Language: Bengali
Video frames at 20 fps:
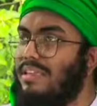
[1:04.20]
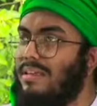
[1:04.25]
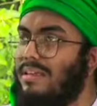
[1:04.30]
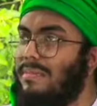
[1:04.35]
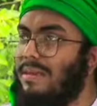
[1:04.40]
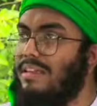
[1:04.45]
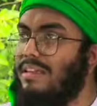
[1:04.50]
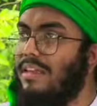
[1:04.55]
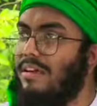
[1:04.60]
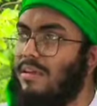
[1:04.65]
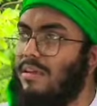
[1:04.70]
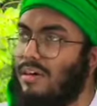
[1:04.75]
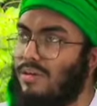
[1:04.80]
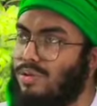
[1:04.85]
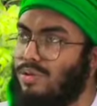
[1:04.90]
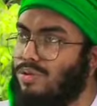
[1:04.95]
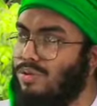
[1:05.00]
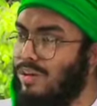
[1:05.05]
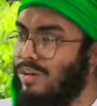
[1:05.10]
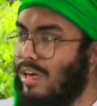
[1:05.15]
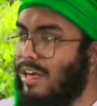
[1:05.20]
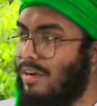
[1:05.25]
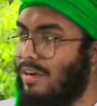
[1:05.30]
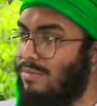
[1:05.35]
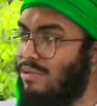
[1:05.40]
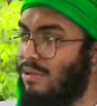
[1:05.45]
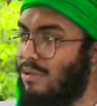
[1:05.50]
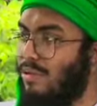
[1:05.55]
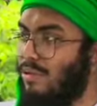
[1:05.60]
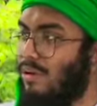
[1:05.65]
দেখতে পাই তাহলে হুজুরে
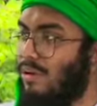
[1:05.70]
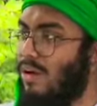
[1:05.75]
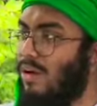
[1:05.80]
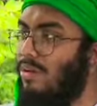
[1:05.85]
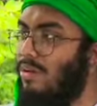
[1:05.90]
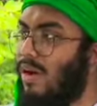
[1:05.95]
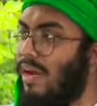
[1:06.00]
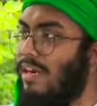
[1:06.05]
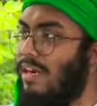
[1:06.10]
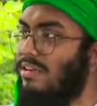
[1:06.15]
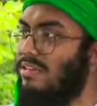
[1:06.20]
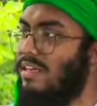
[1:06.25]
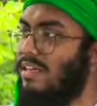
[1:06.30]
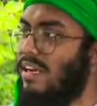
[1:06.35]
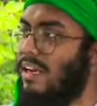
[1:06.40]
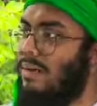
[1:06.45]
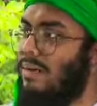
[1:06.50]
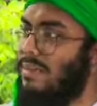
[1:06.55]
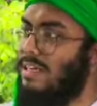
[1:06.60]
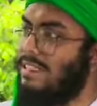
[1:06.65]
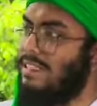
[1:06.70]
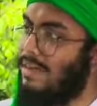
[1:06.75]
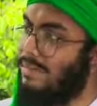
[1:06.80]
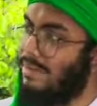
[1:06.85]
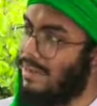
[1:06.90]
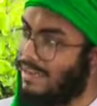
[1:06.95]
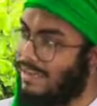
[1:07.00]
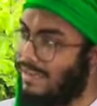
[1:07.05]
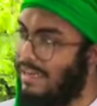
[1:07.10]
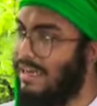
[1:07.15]
আকরম সাল্লাহ আলহিহাল্লামের
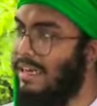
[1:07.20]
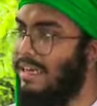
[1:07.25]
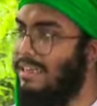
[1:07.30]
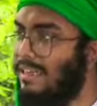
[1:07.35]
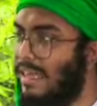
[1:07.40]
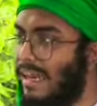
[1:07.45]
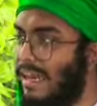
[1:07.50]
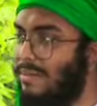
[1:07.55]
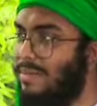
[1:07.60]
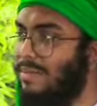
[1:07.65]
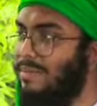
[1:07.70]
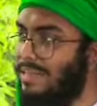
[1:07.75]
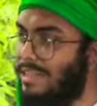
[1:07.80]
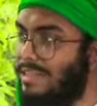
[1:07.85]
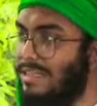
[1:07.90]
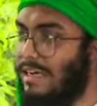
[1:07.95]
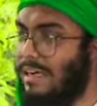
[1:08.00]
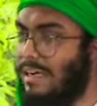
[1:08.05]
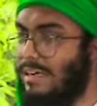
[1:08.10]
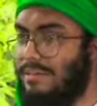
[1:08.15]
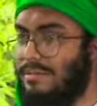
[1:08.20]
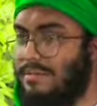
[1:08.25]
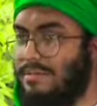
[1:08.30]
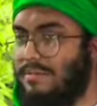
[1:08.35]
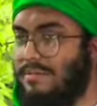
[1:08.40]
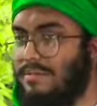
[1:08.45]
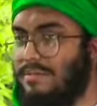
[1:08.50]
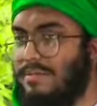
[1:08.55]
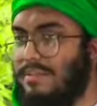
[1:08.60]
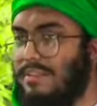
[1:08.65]
জামানা থেকে তারাবি বিশ টাকাত
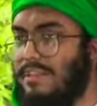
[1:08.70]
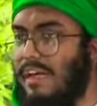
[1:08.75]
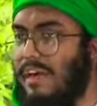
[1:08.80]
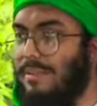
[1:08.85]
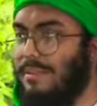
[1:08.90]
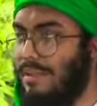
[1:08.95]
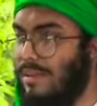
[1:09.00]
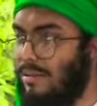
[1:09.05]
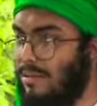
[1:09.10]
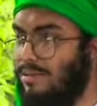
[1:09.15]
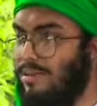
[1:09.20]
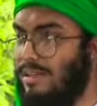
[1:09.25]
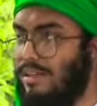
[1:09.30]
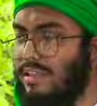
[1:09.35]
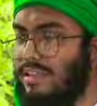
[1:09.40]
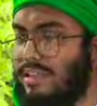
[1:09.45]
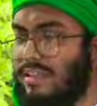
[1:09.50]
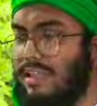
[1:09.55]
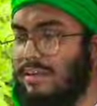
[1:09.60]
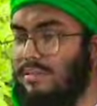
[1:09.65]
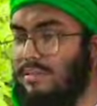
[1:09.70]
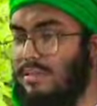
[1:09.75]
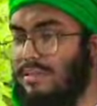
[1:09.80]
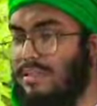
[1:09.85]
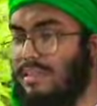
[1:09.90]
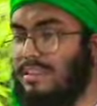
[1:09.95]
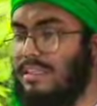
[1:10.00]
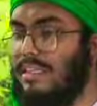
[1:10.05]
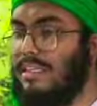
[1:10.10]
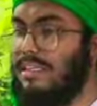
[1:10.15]
আমি উদ্ধৃতি দিয়ে
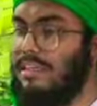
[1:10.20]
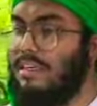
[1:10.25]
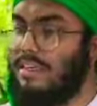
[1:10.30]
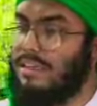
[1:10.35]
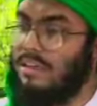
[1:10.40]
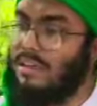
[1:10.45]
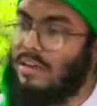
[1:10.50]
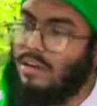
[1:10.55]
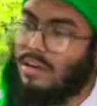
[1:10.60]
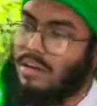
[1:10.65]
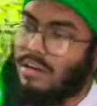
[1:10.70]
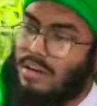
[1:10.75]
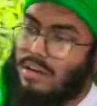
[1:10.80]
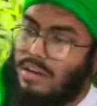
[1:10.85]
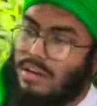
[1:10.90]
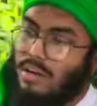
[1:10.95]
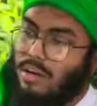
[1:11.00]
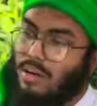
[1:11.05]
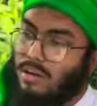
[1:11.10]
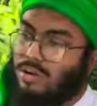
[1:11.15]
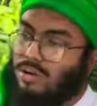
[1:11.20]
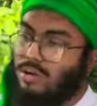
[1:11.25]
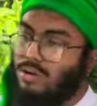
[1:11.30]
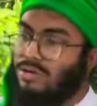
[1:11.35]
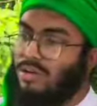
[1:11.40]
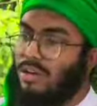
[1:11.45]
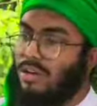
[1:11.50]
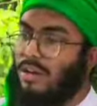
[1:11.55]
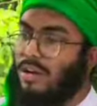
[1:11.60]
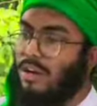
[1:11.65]
বলতেছি হুজুর
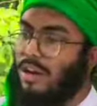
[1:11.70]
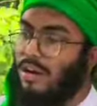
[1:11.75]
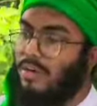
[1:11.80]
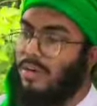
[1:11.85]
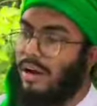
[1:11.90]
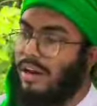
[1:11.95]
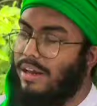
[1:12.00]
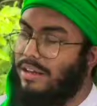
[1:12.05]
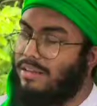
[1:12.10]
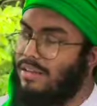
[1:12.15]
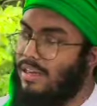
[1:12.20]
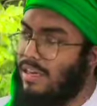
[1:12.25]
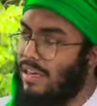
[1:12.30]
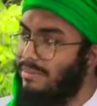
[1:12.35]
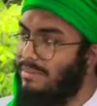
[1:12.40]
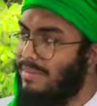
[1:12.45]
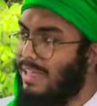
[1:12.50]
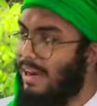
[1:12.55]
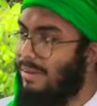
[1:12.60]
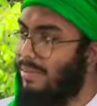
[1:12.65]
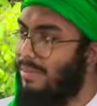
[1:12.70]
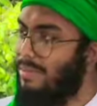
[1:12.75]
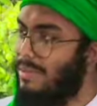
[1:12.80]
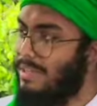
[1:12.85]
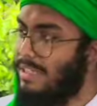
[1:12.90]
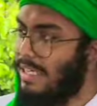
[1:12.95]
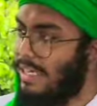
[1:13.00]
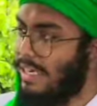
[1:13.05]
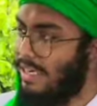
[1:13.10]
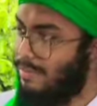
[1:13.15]
সাল্লাহ আলহিহাল্লাম তারাবি
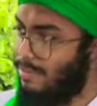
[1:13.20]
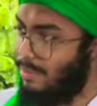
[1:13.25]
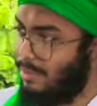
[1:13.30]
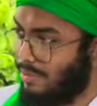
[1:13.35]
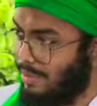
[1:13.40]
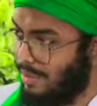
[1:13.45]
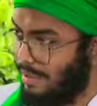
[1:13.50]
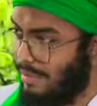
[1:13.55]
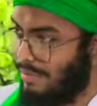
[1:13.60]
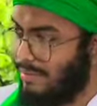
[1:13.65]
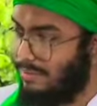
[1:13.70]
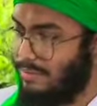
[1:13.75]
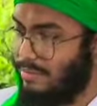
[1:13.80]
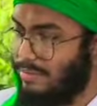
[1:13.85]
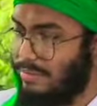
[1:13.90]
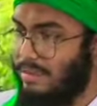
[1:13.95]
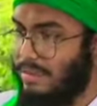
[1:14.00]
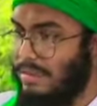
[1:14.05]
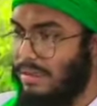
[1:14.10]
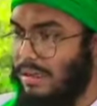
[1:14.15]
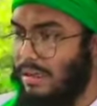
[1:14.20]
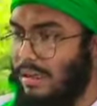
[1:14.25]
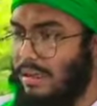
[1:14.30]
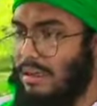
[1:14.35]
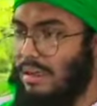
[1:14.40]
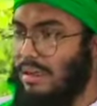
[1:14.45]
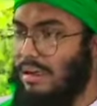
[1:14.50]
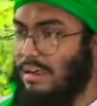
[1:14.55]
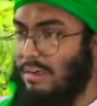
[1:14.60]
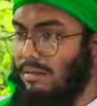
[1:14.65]
বিশ টাকাত পড়তেন
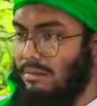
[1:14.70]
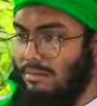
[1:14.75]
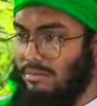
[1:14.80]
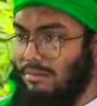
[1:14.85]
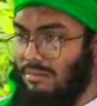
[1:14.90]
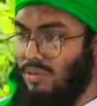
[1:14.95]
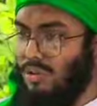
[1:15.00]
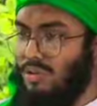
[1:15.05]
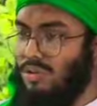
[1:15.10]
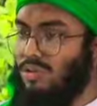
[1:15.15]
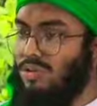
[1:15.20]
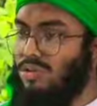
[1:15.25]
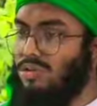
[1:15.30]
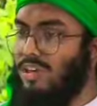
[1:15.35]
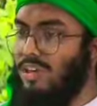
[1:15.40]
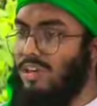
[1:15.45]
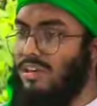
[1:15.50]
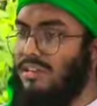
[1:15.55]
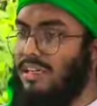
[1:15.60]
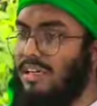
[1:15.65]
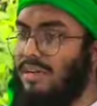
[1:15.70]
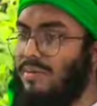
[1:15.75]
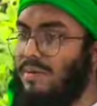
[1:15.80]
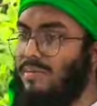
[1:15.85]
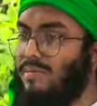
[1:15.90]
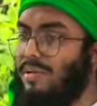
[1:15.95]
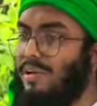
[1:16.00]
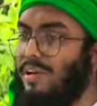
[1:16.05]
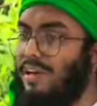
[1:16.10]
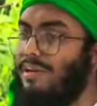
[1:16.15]
হুজুর সাল্লাহ
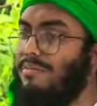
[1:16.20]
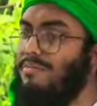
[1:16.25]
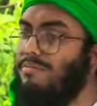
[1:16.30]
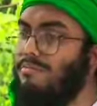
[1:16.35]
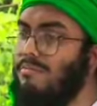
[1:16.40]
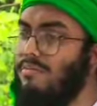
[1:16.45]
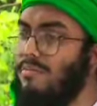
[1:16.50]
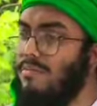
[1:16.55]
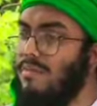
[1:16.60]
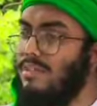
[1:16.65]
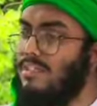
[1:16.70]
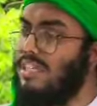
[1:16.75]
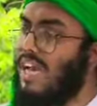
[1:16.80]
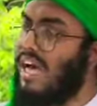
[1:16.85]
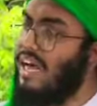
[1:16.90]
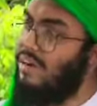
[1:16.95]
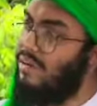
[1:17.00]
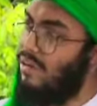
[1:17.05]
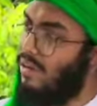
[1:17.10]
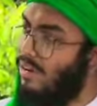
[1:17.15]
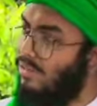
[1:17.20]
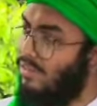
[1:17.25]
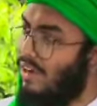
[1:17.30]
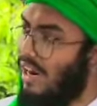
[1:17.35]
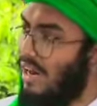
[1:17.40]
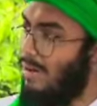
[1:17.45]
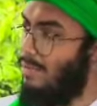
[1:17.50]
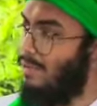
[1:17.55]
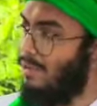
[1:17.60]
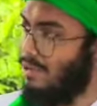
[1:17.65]
সাল্লামের পরে চার খলিফার
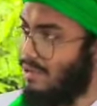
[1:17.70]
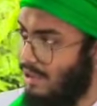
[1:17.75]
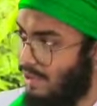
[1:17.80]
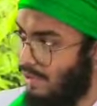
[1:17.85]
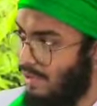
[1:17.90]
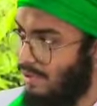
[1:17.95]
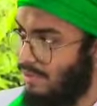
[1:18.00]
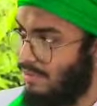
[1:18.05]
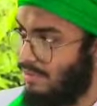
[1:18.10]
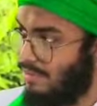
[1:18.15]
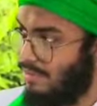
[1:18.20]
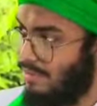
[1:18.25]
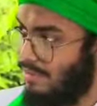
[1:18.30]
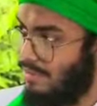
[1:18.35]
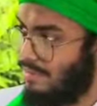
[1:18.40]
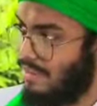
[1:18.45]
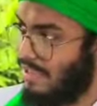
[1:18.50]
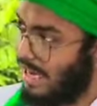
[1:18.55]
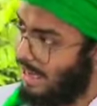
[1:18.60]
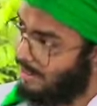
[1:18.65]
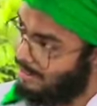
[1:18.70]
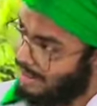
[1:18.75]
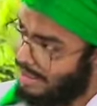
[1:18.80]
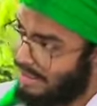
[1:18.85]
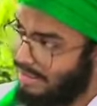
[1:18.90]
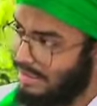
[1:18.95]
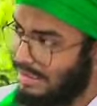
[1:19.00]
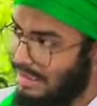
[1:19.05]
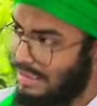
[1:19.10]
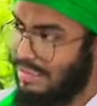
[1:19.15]
আমল ছিল তারাবি
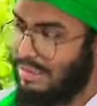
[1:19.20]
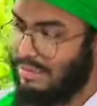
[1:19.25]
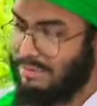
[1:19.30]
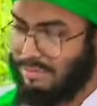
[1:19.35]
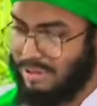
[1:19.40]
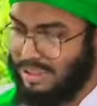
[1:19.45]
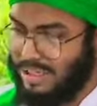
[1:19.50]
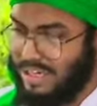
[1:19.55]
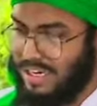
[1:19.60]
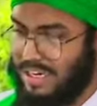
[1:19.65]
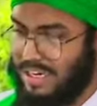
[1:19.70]
বিশ